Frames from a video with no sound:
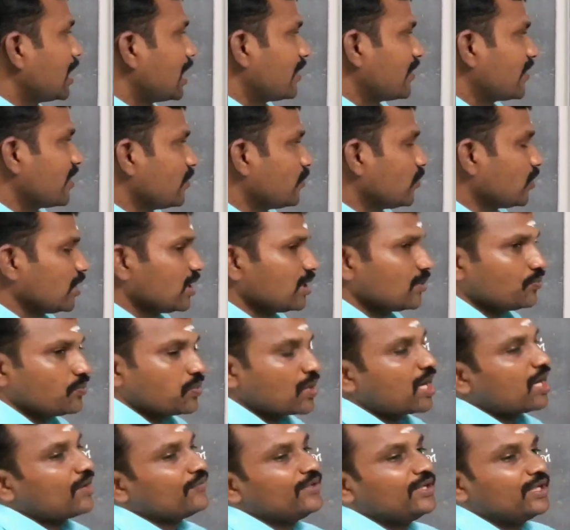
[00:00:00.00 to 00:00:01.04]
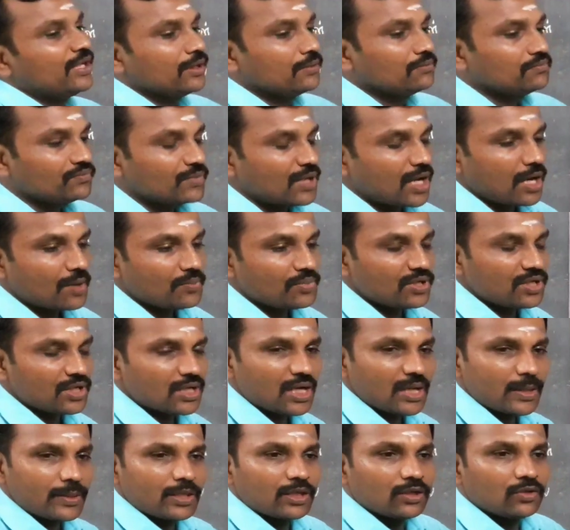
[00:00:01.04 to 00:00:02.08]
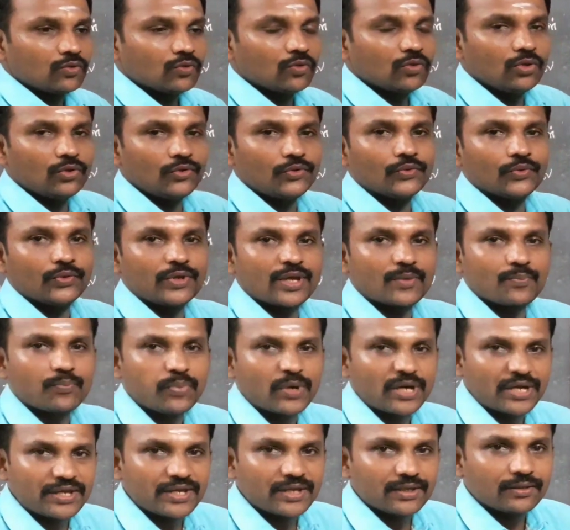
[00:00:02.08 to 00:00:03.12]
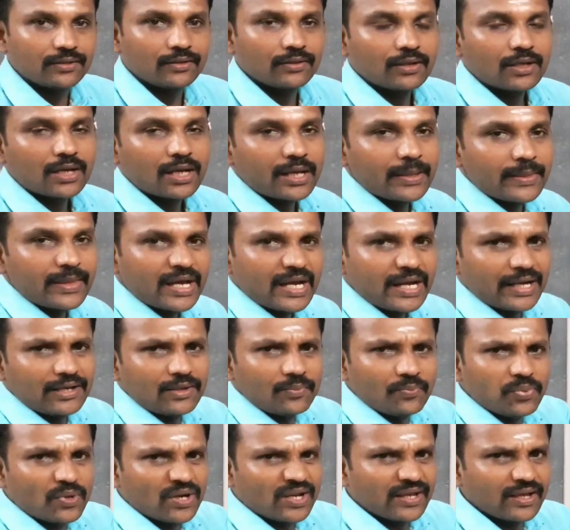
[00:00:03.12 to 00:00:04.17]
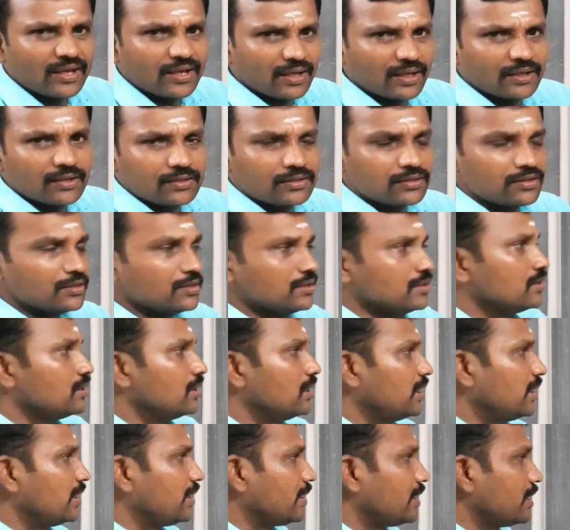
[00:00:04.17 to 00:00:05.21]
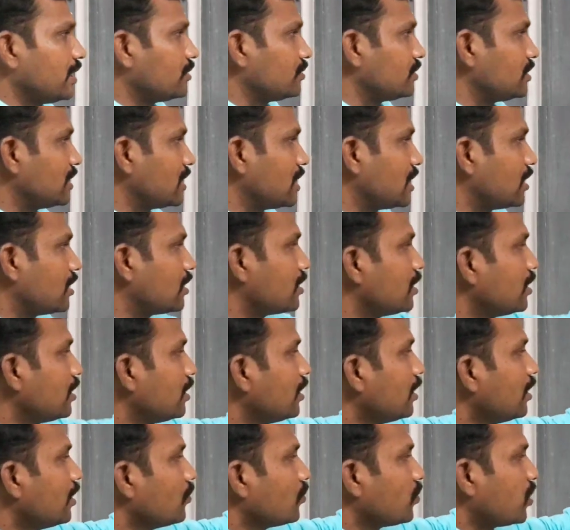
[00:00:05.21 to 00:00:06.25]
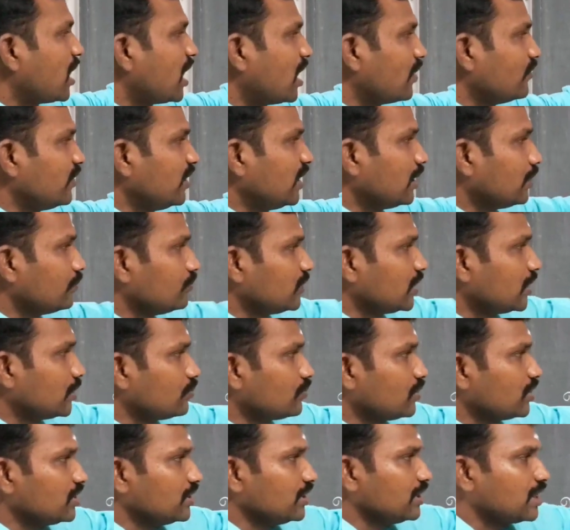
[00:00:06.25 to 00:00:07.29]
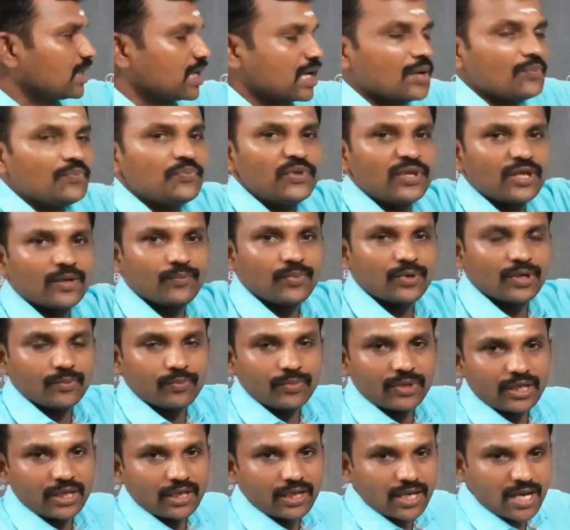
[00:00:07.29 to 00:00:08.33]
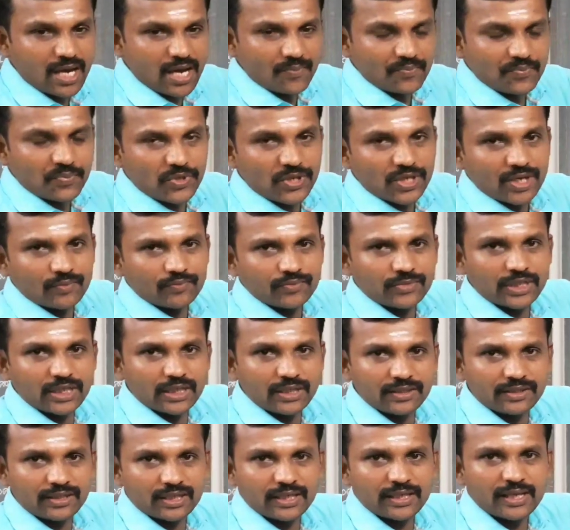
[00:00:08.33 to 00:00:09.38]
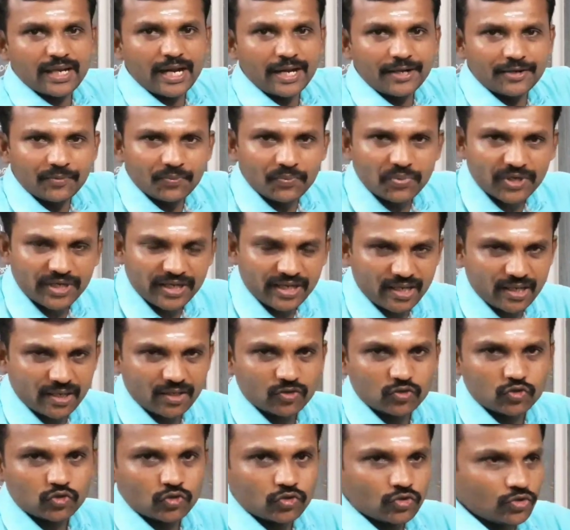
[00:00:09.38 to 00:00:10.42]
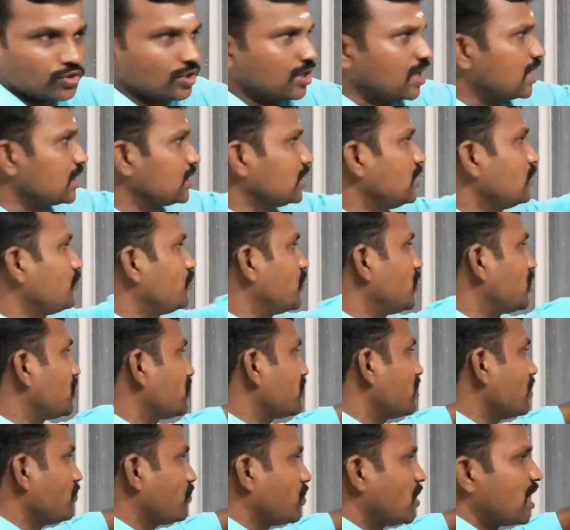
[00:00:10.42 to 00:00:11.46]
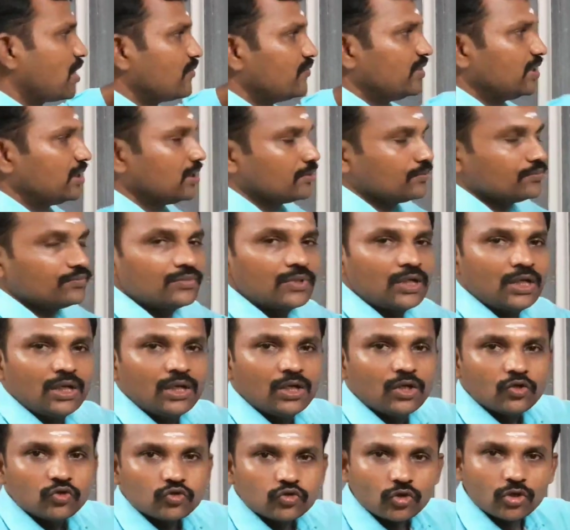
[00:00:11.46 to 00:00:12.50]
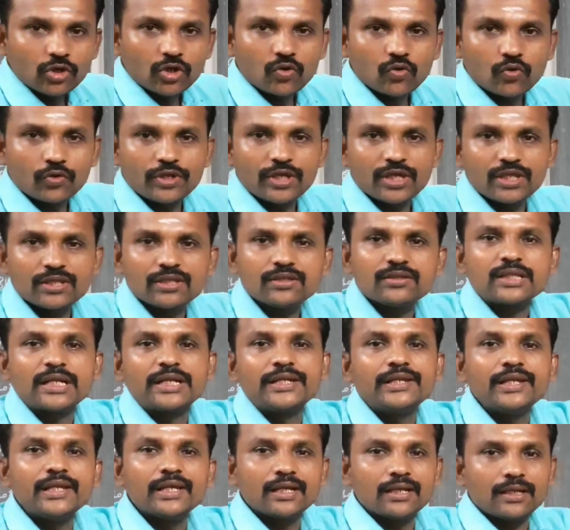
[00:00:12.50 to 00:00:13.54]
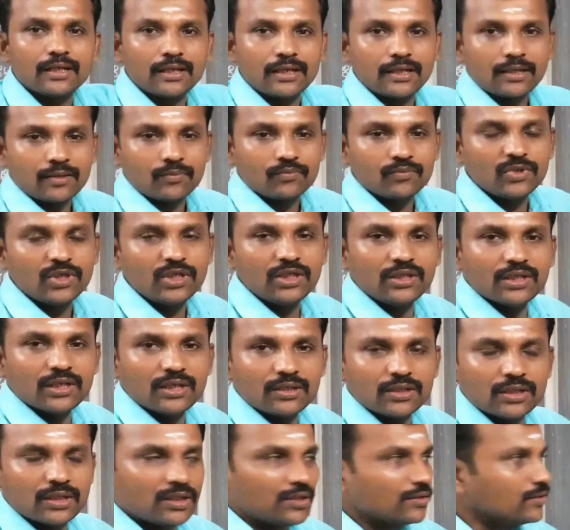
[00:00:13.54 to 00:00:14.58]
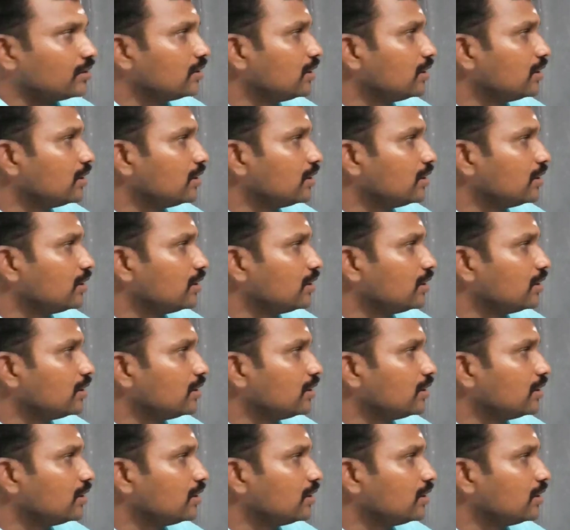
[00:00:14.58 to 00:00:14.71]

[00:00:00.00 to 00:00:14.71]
அதே போல் பாவிகம் அப்படின்னா அந்த நூலினுடைய பயன் அந்த அடிப்படை கருத்து என்ன அப்படின்னா பாவிகம் என்பது காப்பிய பண்பே காப்பியம் எந்தை அடிப்படையாக சொல்லுதோ அதுக்கு பேர் தான் பாவிகம் சொல்லக்கூடியது தண்டி அலங்காரம் இதை இந்த